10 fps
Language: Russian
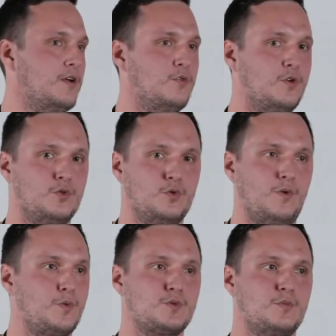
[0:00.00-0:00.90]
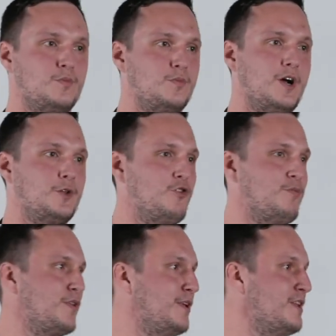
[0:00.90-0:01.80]
Вот. Но, в общем, я готов
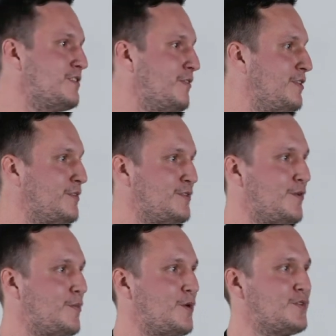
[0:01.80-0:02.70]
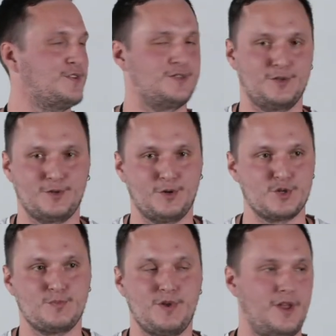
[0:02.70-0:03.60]
поделиться, ответить на все вопросы. Если кто-то
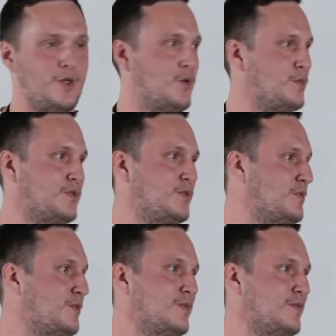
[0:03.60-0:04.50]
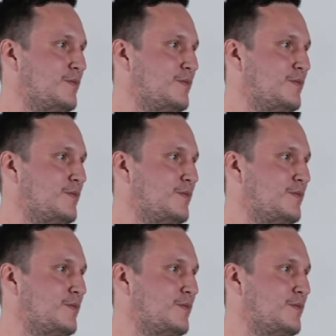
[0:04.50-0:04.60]
хочет перенять опыт, э,